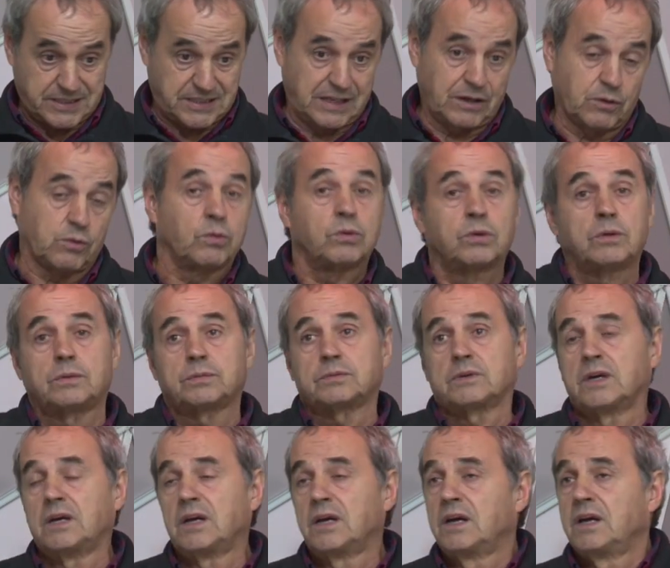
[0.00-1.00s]
del club
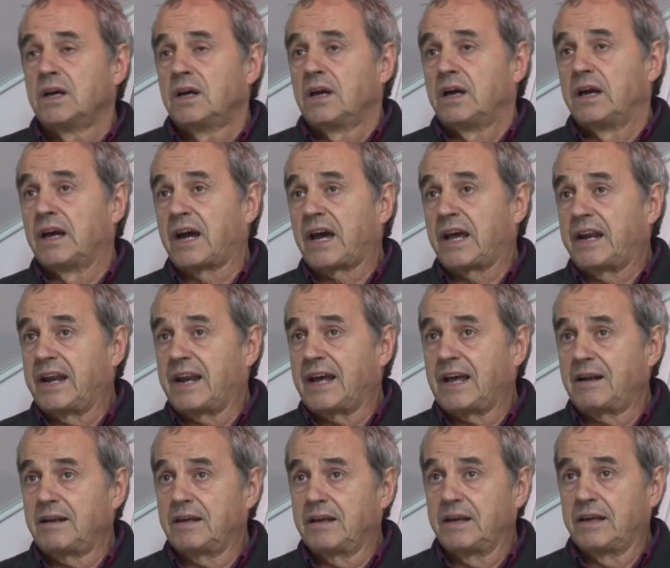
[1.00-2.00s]
en
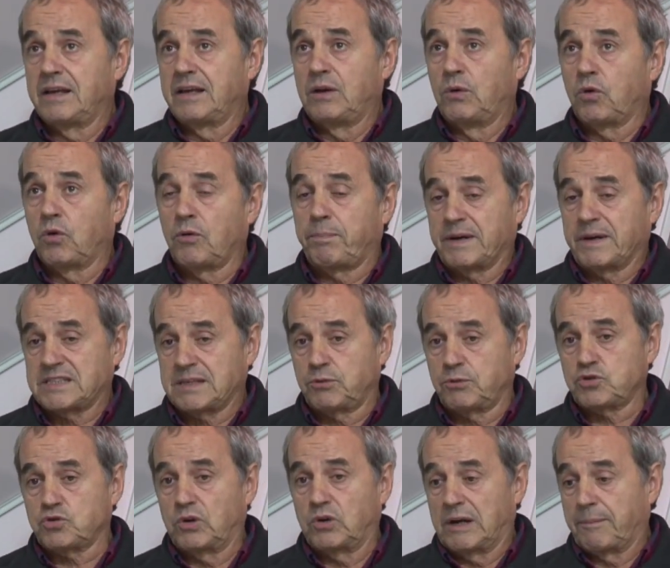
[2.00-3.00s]
general, y luego
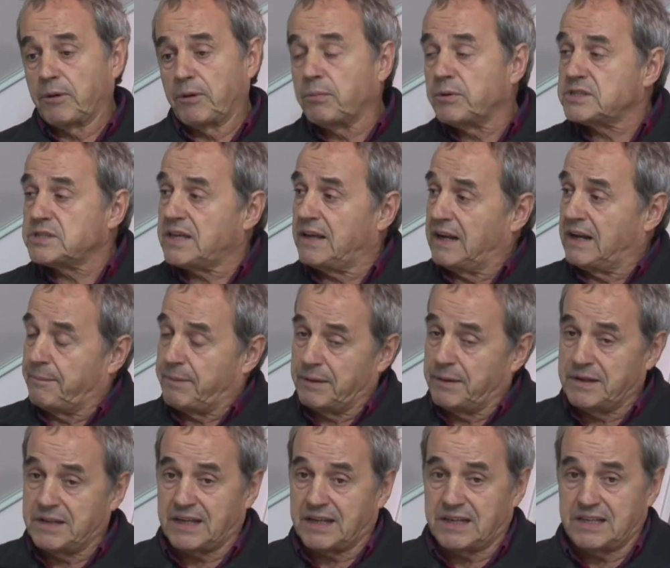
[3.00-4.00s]
pasamos con la propuesta de la
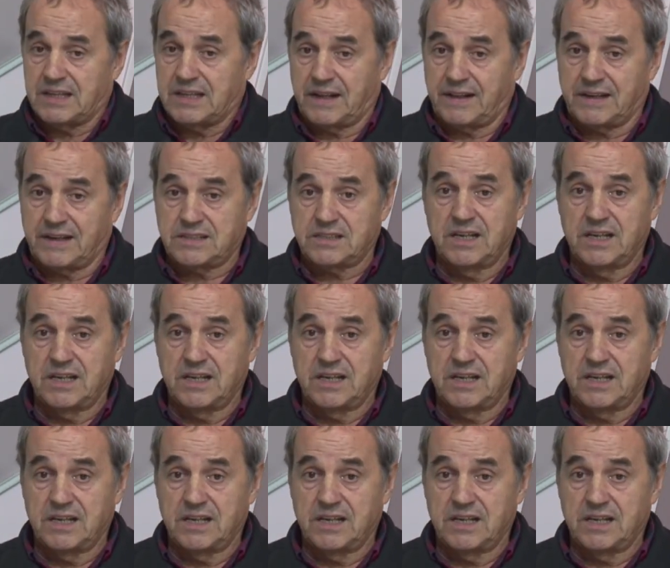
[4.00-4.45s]
preventa de entradas.